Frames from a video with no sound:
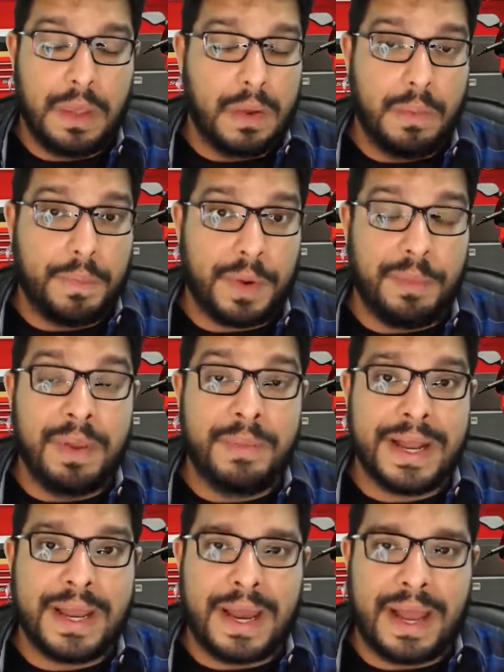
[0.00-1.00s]
um
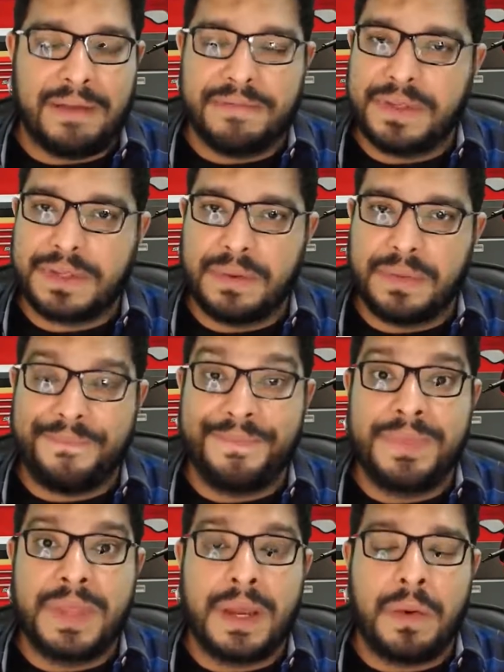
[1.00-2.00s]
problema grave. Então,
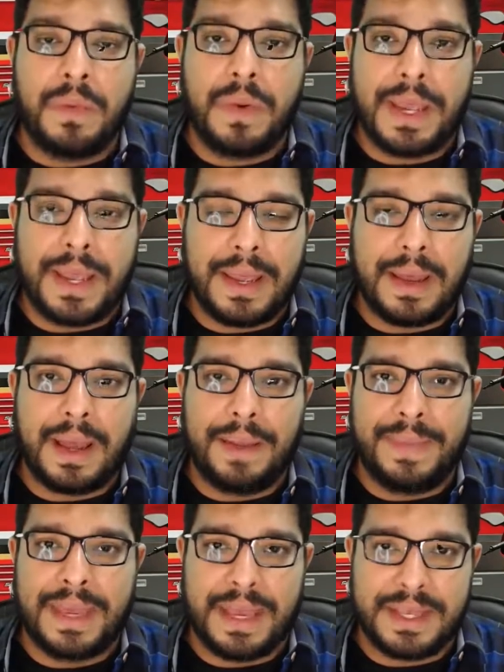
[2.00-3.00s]
não é
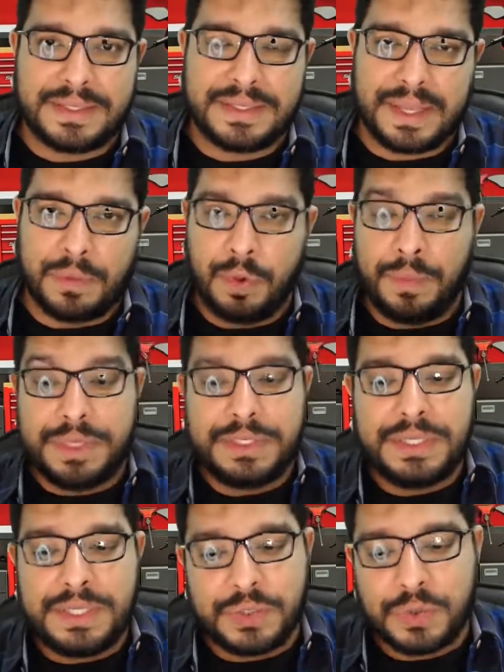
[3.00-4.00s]
ABS, tá? O nome
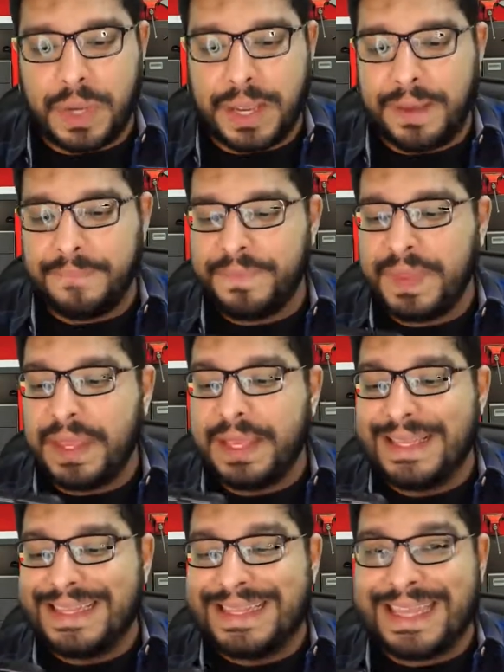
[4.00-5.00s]
disso é
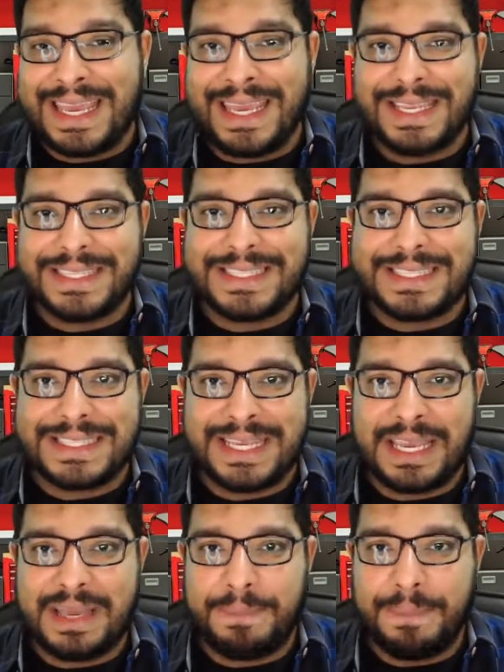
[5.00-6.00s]

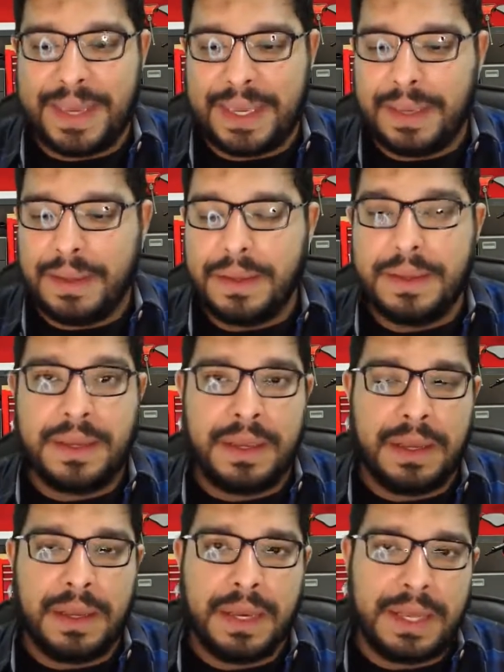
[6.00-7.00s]
TCB, que em
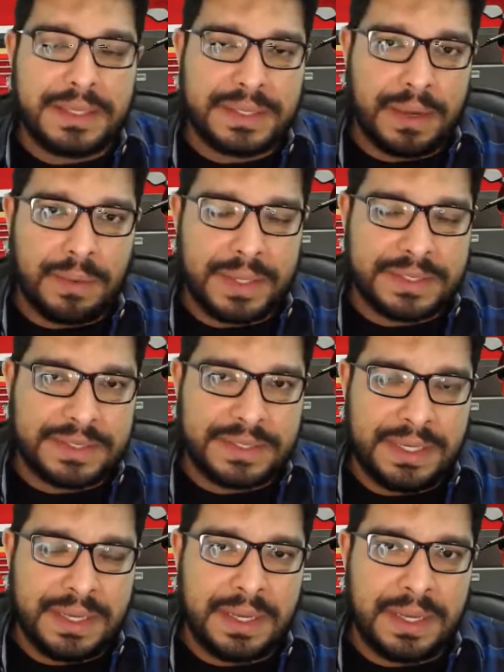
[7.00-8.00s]
inglês é uma
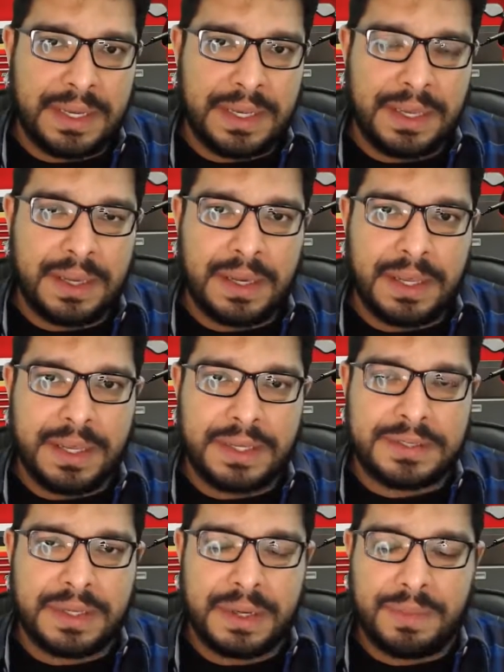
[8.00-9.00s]
sigla em
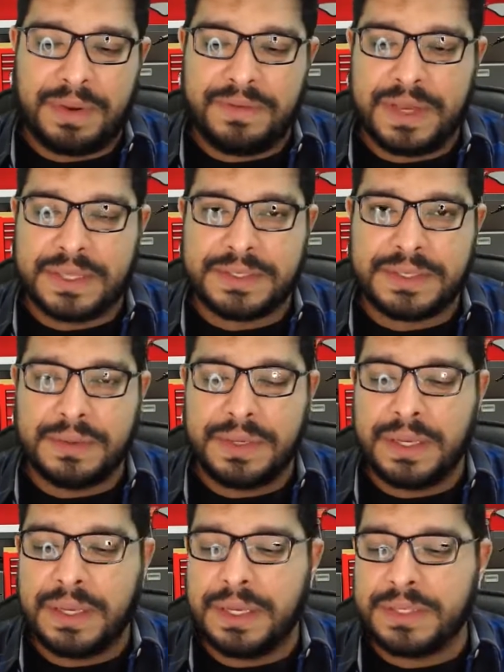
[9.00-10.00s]
inglês, né, abreviação em
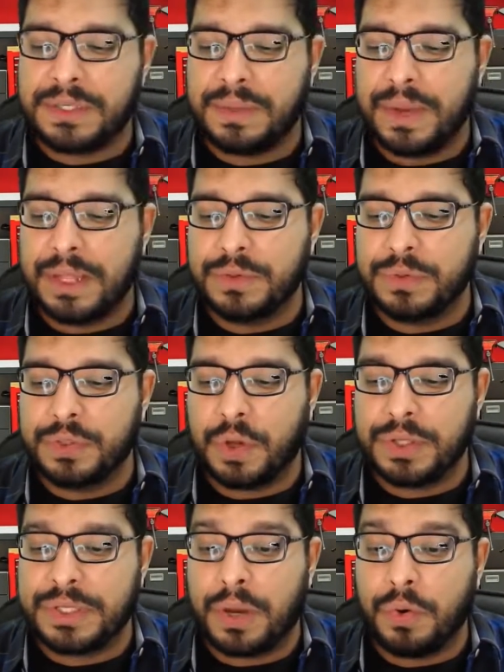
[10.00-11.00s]
inglês chamado
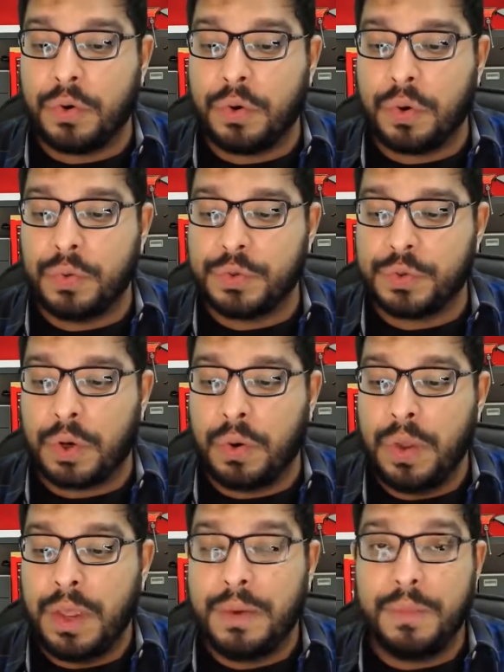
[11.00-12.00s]
Total Control
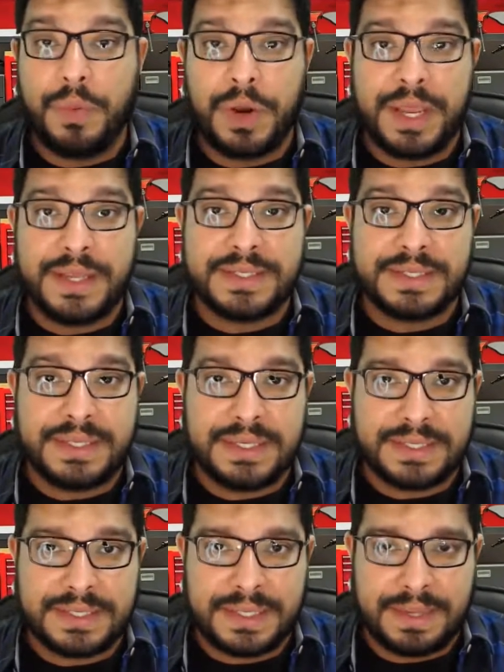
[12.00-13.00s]
Brake
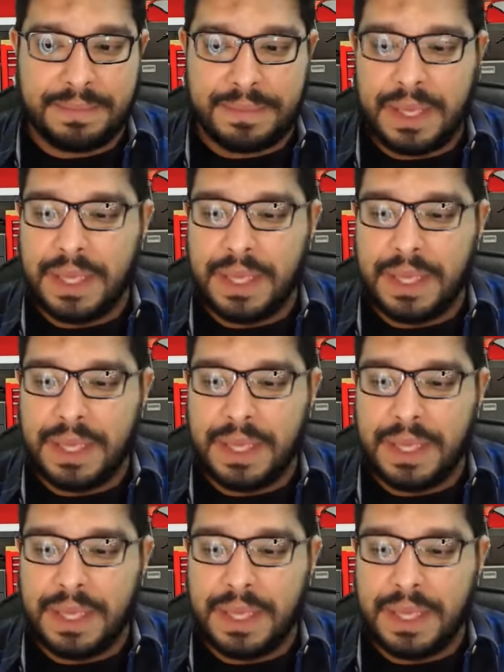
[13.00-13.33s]
System,